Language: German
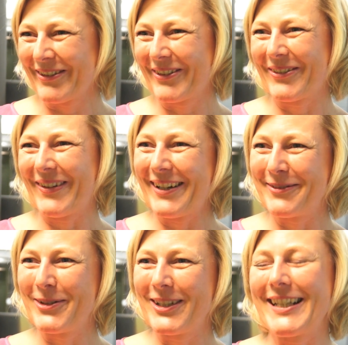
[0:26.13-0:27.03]
und zwar
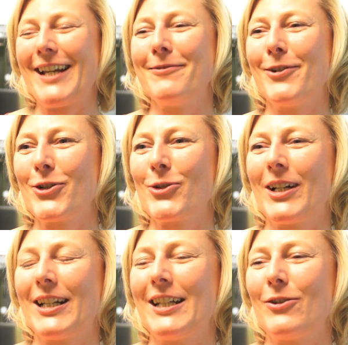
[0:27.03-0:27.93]
für Designforschung
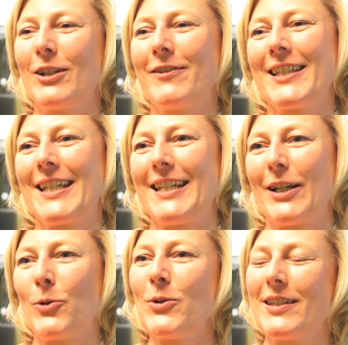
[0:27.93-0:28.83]
an der Universität der
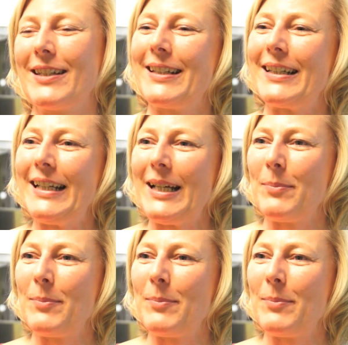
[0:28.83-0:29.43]
Künste in